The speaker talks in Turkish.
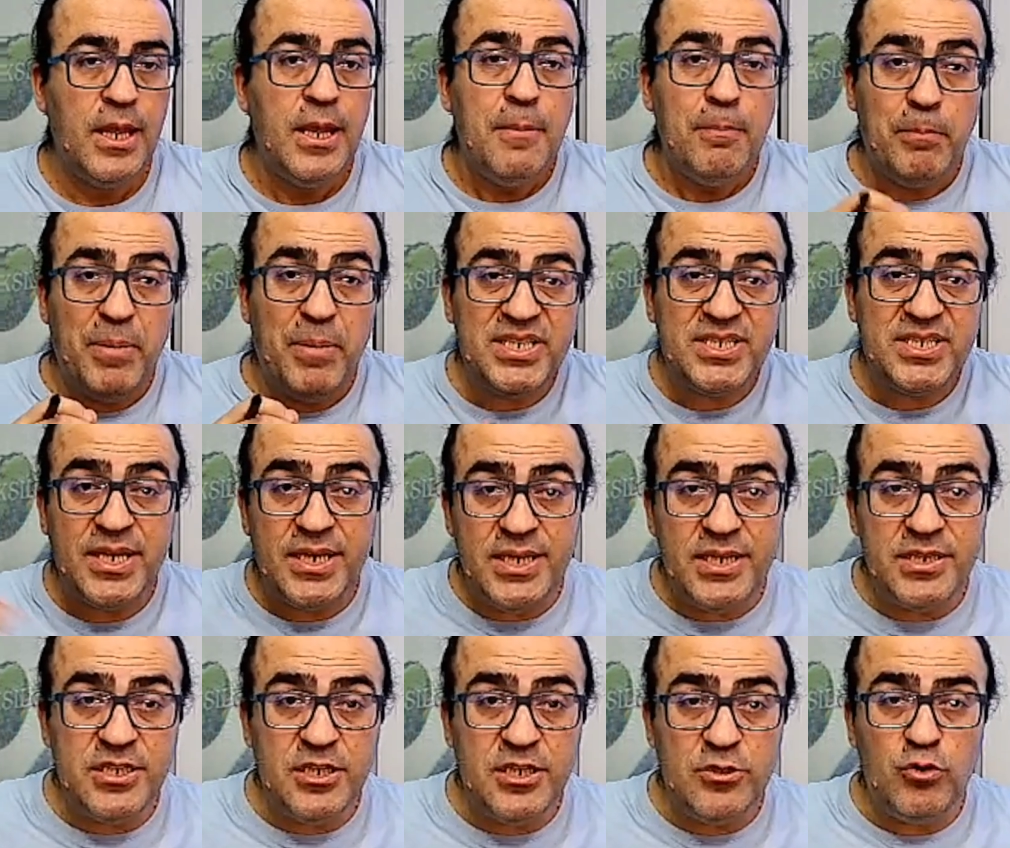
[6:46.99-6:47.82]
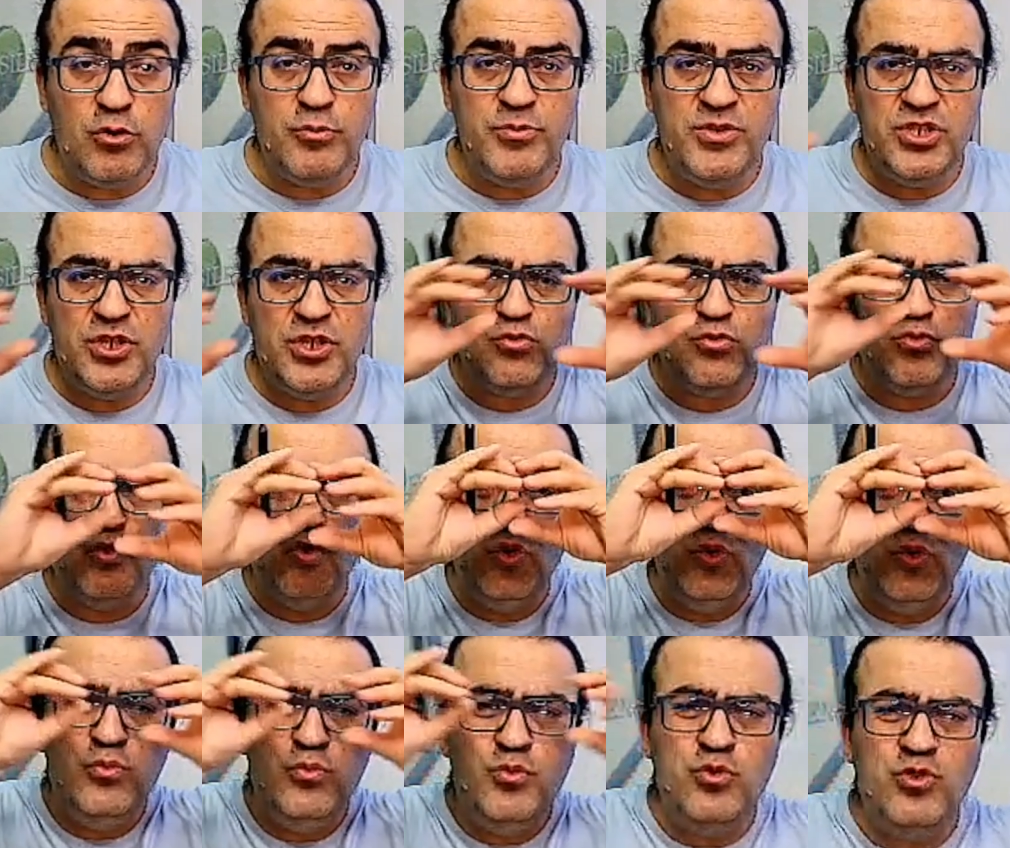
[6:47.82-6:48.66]
Başka yandan olmayacak.
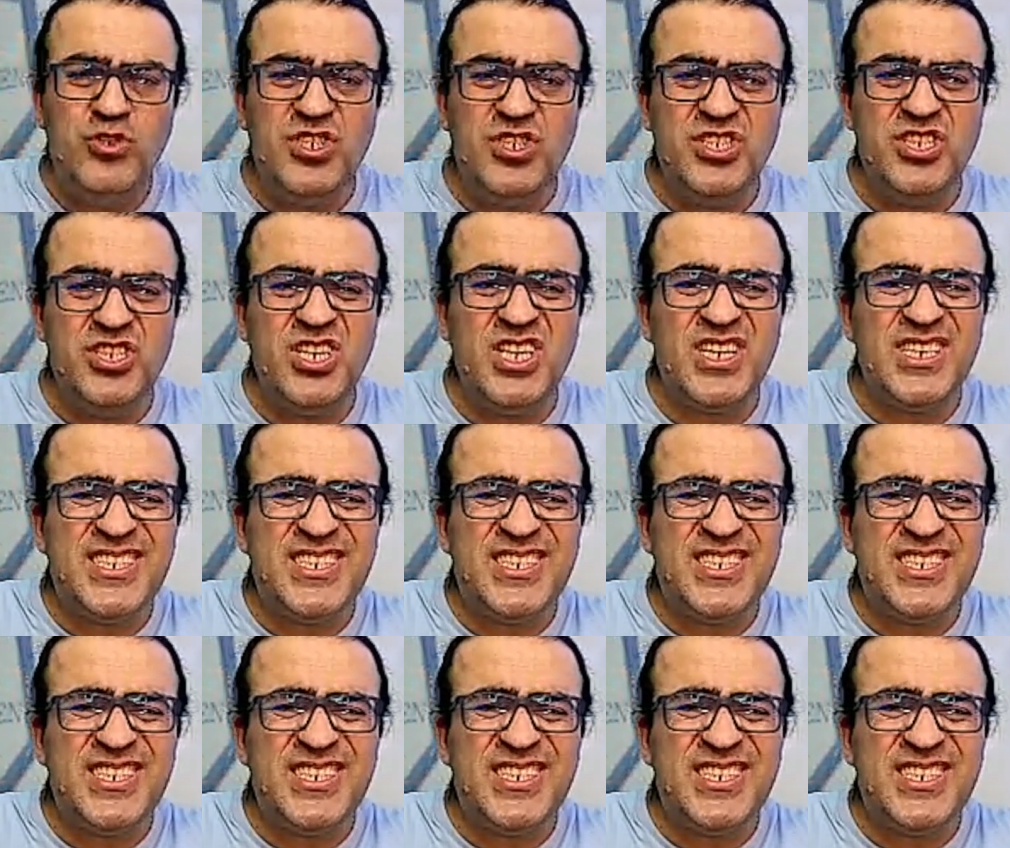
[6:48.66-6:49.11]
Dümdüz gidecek.